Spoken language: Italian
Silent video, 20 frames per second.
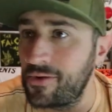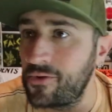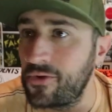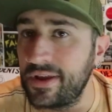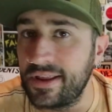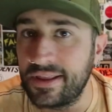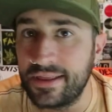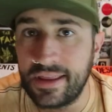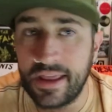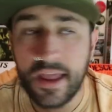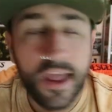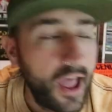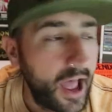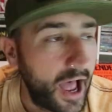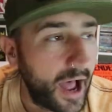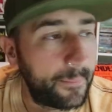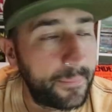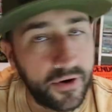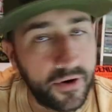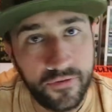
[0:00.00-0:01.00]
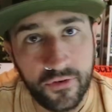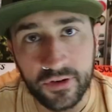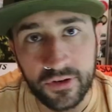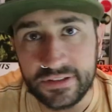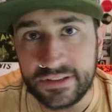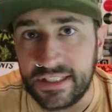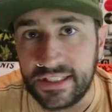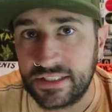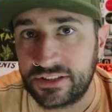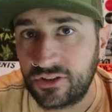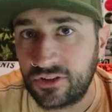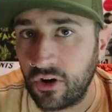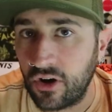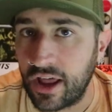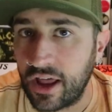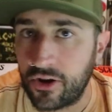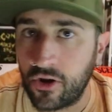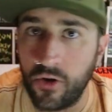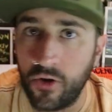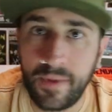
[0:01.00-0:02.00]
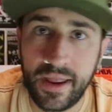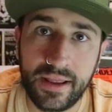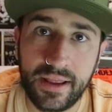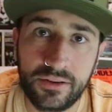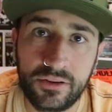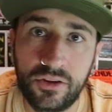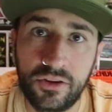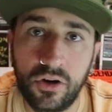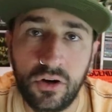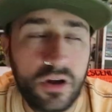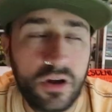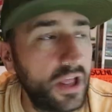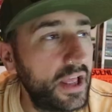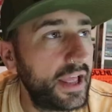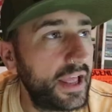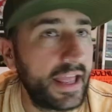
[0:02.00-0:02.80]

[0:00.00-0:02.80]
quindi approfondisco l'argomento